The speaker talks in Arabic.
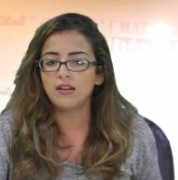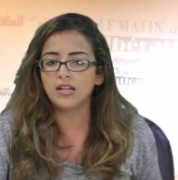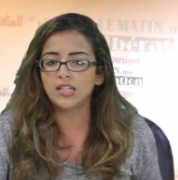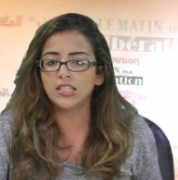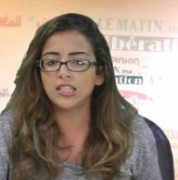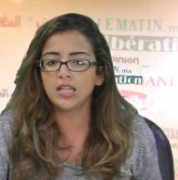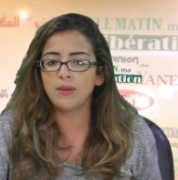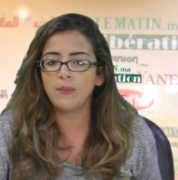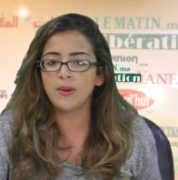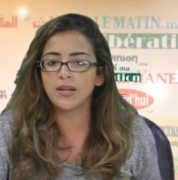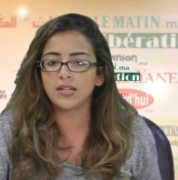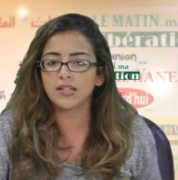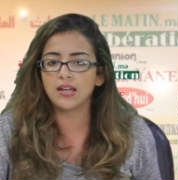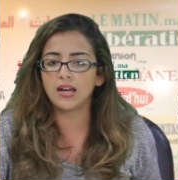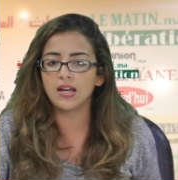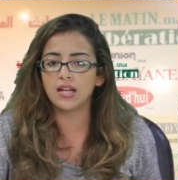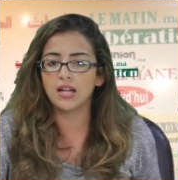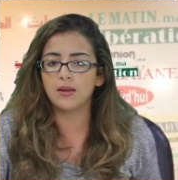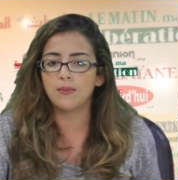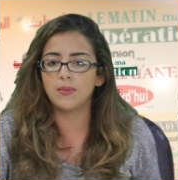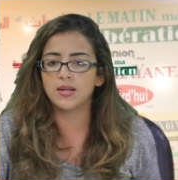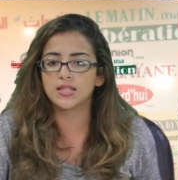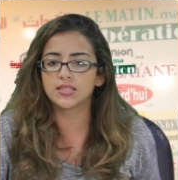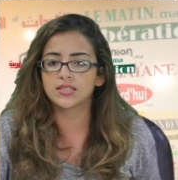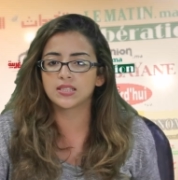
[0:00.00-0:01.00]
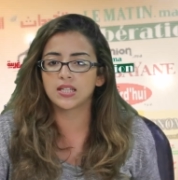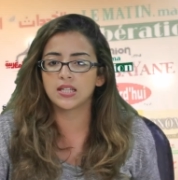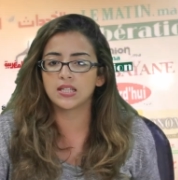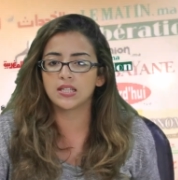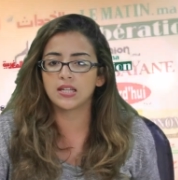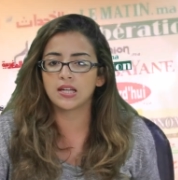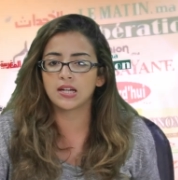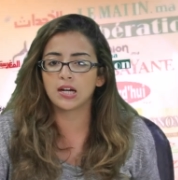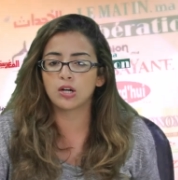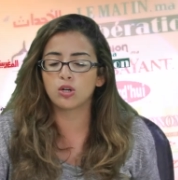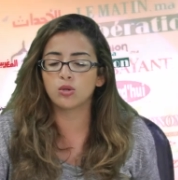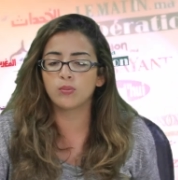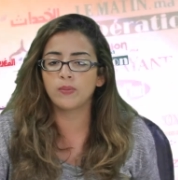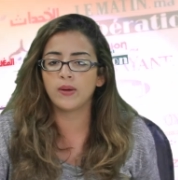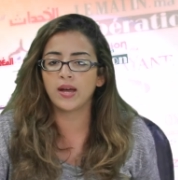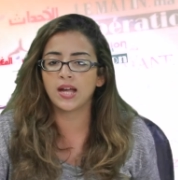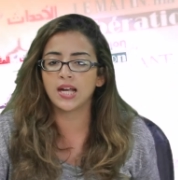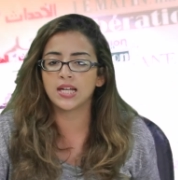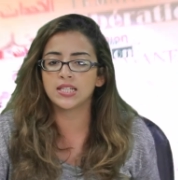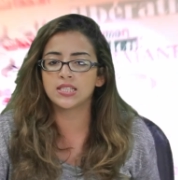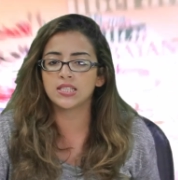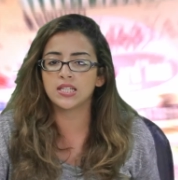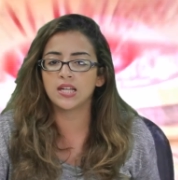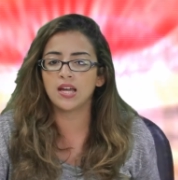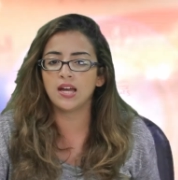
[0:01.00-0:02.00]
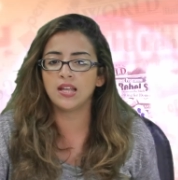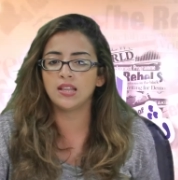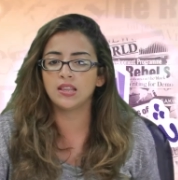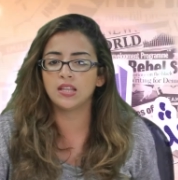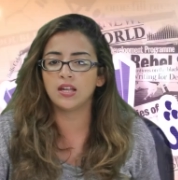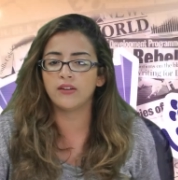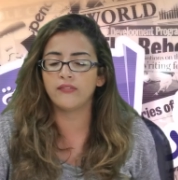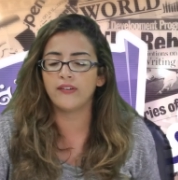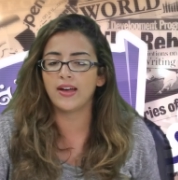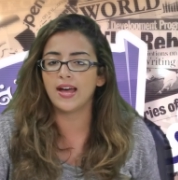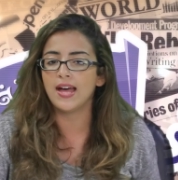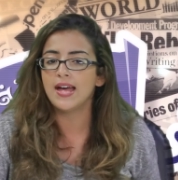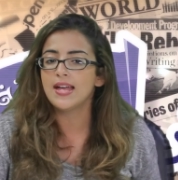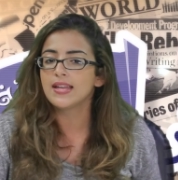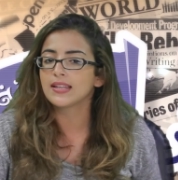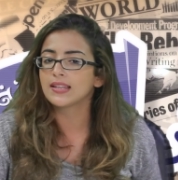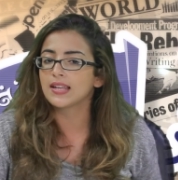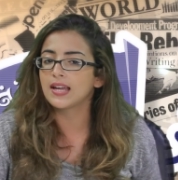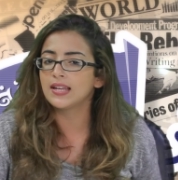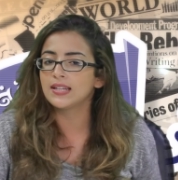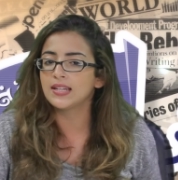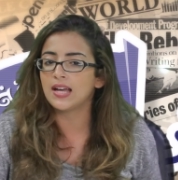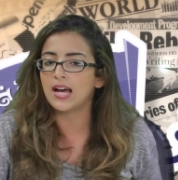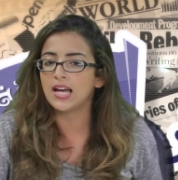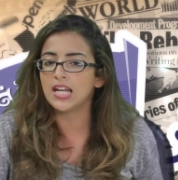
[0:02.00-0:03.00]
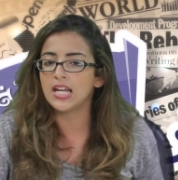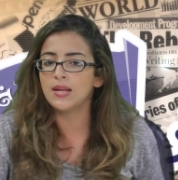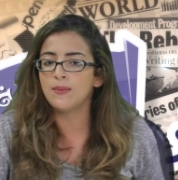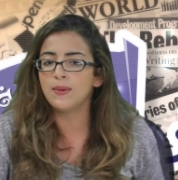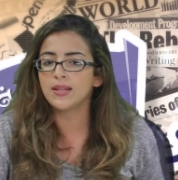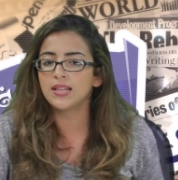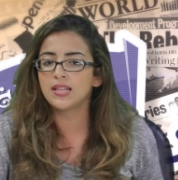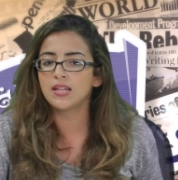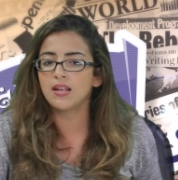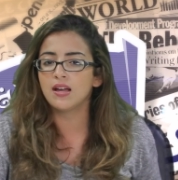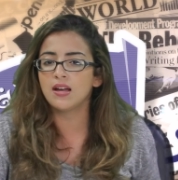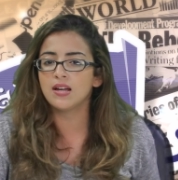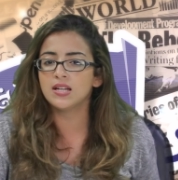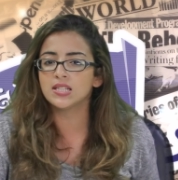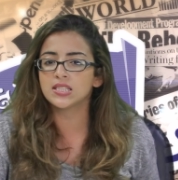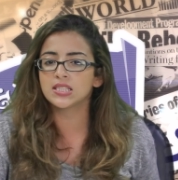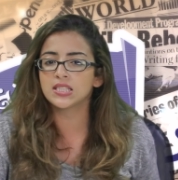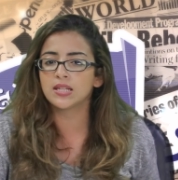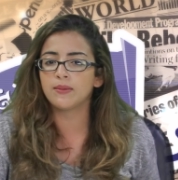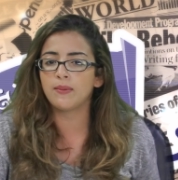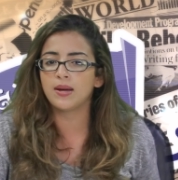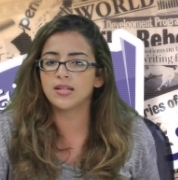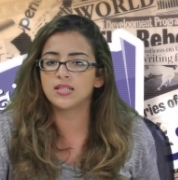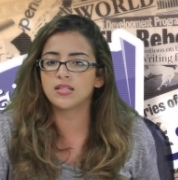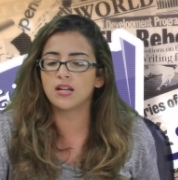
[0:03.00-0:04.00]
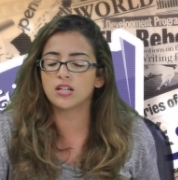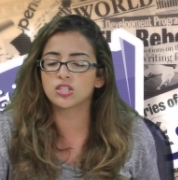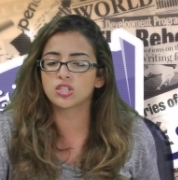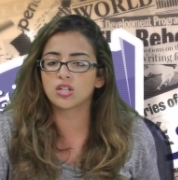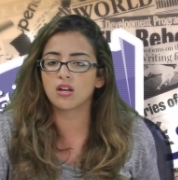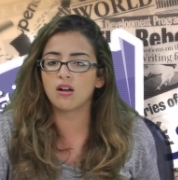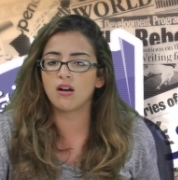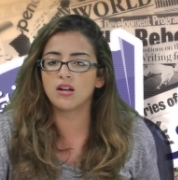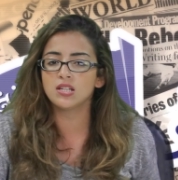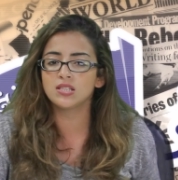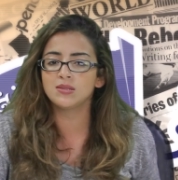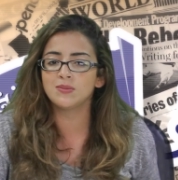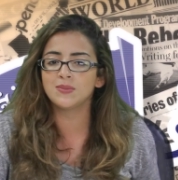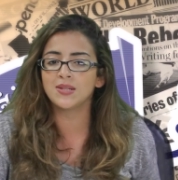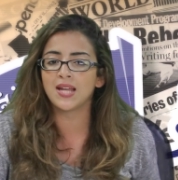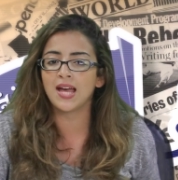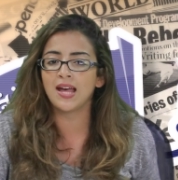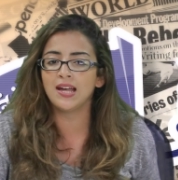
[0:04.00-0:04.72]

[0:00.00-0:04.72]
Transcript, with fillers: عندما انقلبت سيارة رباعية الدفع كان على متنها سبعة أشخاص من